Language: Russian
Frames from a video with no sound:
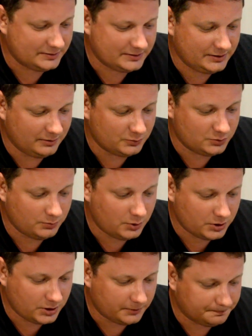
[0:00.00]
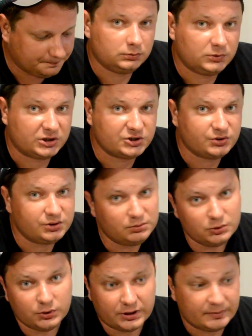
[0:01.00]
схему сборки. Так что не
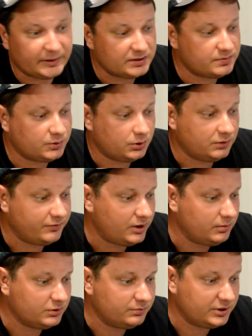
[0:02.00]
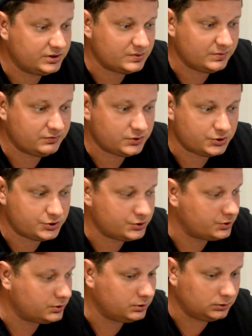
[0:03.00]
буду отнимать много времени. В принципе, все,
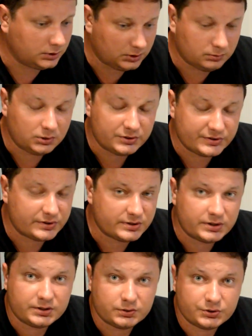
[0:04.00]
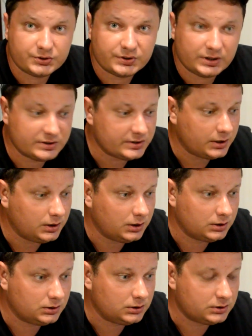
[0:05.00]
что надо было сказать, я уже сказал.
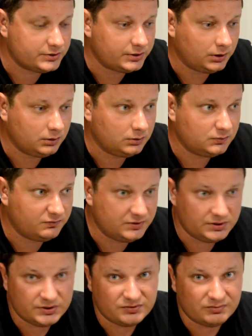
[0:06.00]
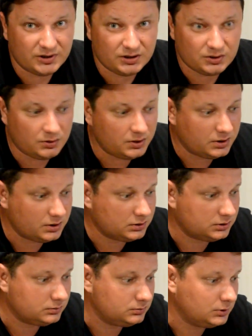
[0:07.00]
Э, остальное вы видите в моих роликах.
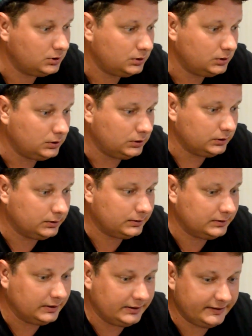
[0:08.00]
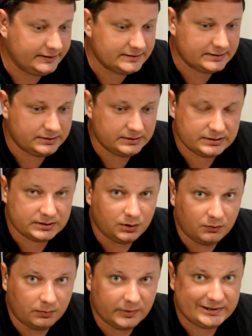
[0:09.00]
Там, как говорится, не
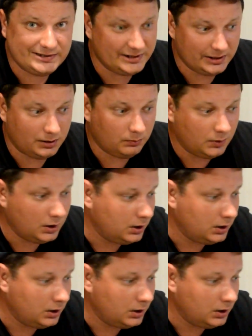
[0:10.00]
словом, а делом.